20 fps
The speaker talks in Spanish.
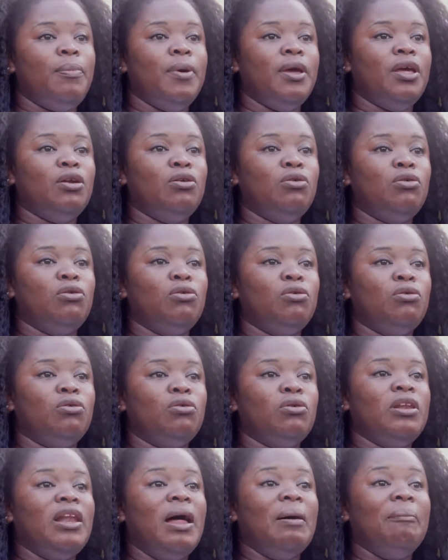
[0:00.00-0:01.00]

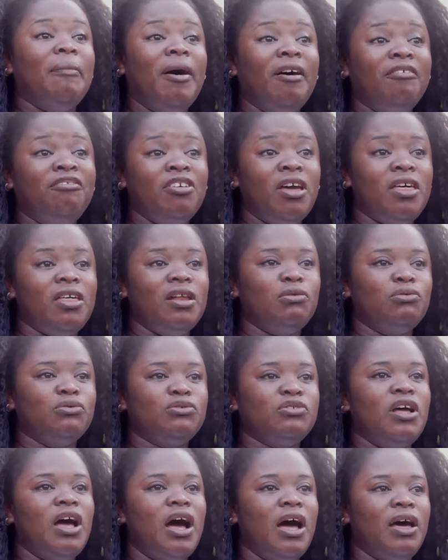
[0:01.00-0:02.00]
Pero la mafia del
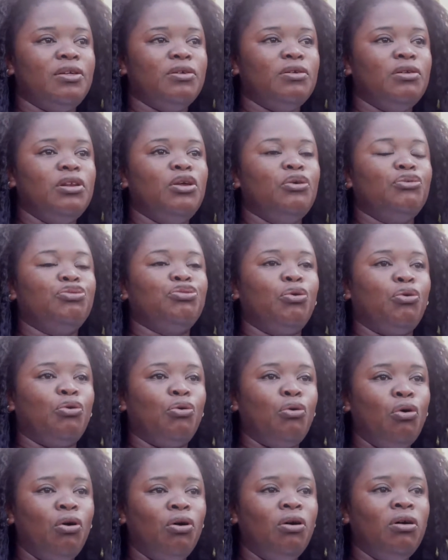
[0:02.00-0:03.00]
juzgado le
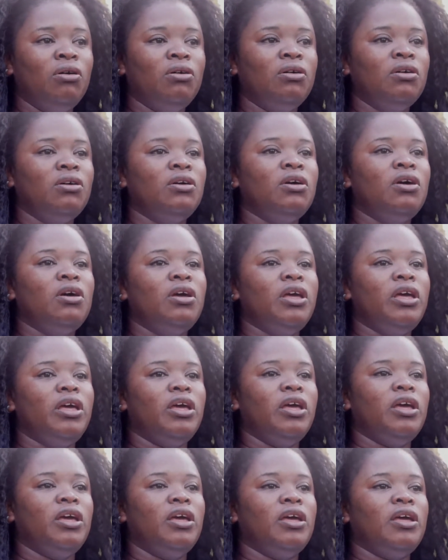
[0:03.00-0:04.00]
otorgó
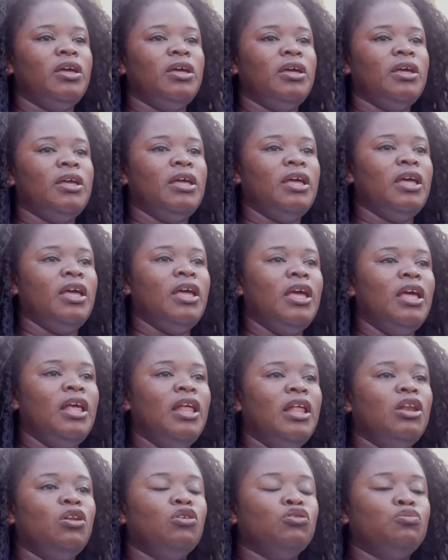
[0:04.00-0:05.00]
eh,
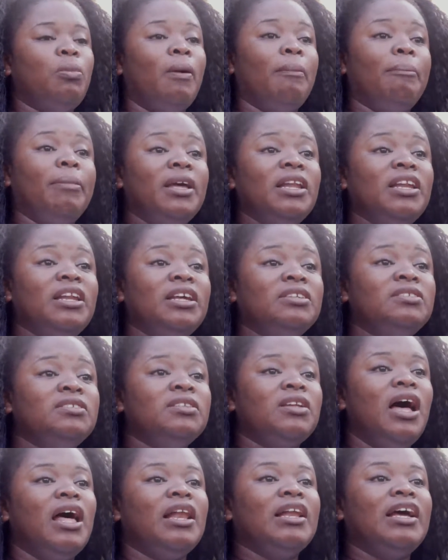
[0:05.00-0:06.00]
los papeles
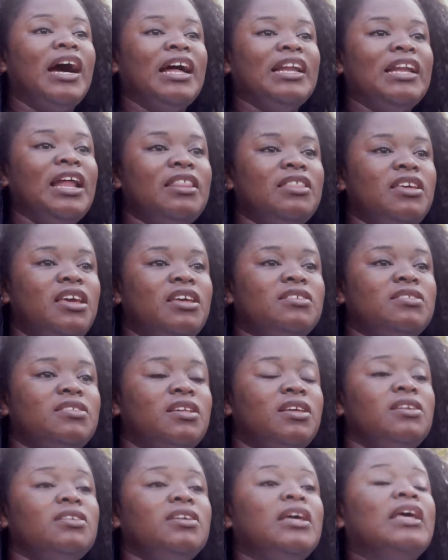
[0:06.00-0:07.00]
al
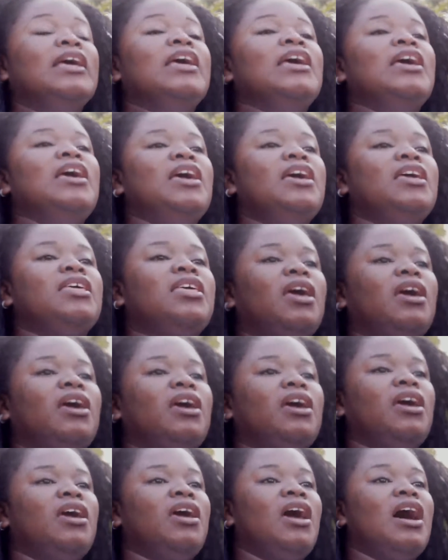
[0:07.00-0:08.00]
canadiense
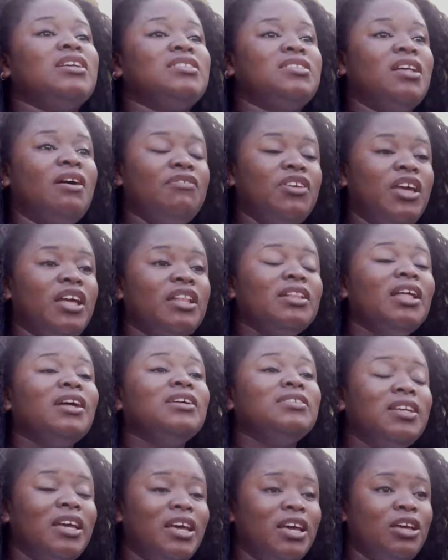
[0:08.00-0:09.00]
que a
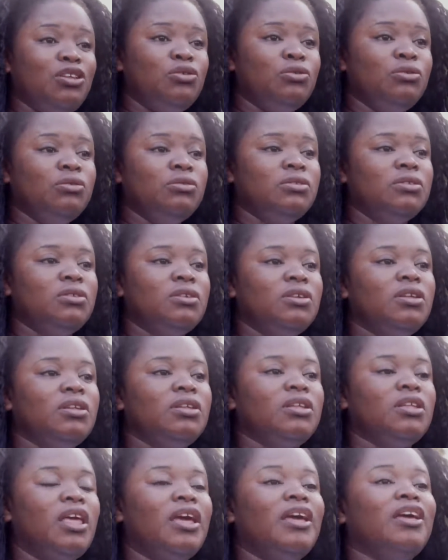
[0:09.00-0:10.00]
sabiendas ellos,
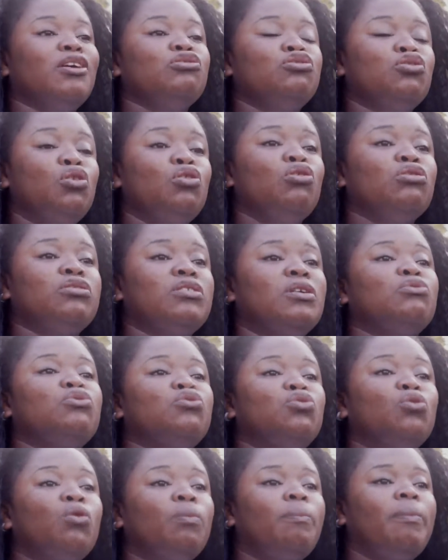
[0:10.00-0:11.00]
que ellos son los que
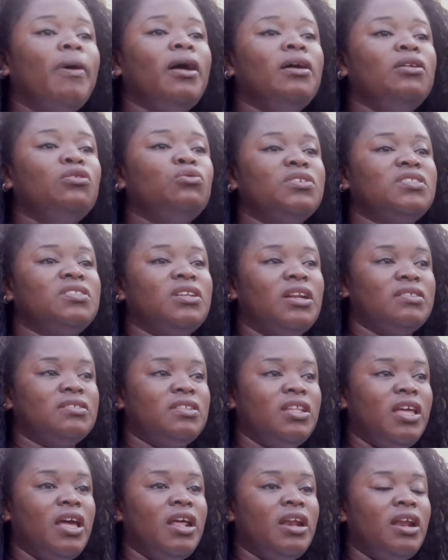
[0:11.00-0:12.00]
usurpan nuestras
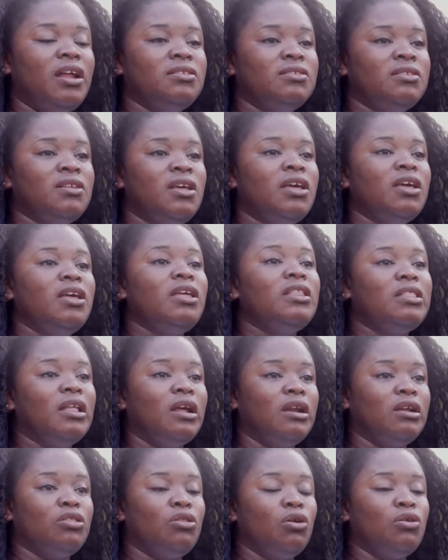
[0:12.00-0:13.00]
tierras y
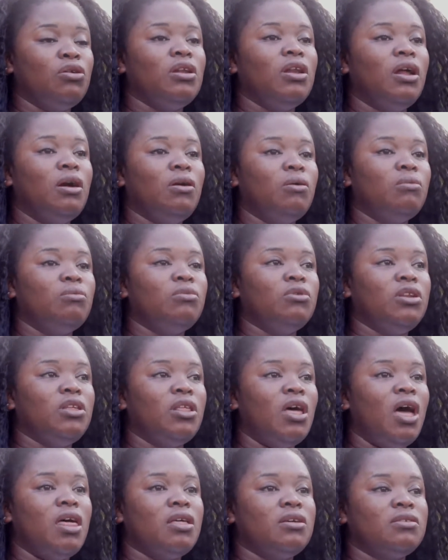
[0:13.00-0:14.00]
territorio en las
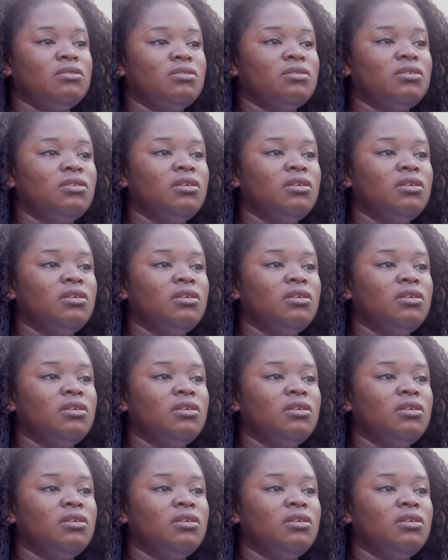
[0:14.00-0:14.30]
comunidades.